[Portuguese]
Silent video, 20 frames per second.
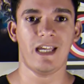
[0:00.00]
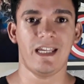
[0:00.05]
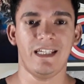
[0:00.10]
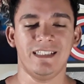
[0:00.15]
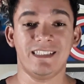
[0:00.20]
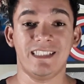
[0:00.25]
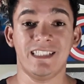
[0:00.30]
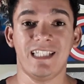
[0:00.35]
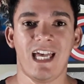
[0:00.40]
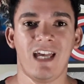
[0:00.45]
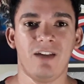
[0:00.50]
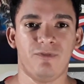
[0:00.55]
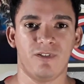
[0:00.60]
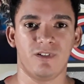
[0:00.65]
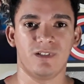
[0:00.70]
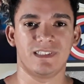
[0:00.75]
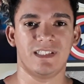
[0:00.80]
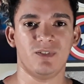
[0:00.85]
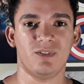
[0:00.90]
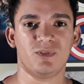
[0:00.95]
E aí,
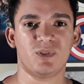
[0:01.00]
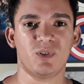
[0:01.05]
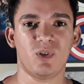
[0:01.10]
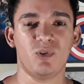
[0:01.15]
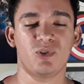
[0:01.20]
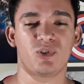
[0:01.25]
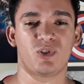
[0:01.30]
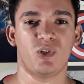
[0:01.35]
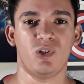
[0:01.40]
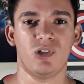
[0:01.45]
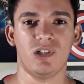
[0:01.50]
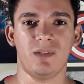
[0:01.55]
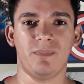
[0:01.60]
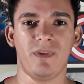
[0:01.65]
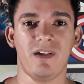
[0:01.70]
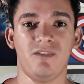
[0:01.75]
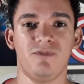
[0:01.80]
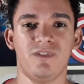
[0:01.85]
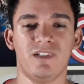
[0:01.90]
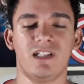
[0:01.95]
cinéfilos, eu sou o John
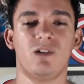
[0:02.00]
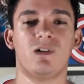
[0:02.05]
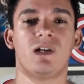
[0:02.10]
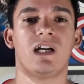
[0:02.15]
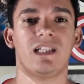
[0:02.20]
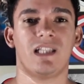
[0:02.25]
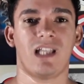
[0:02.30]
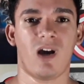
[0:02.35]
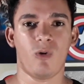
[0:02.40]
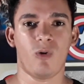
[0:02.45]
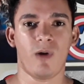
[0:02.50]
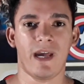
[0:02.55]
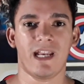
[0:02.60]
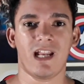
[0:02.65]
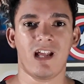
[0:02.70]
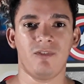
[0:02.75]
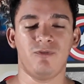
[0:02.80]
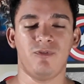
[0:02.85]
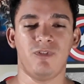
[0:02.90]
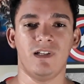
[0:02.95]
bem-vindo ao canal
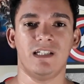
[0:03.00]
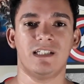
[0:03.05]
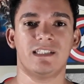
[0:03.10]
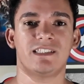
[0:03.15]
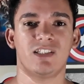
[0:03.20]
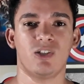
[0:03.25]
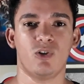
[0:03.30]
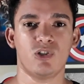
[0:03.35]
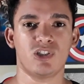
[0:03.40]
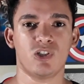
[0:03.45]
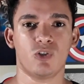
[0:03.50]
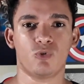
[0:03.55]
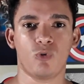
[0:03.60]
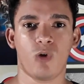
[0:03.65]
Eraflix e hoje eu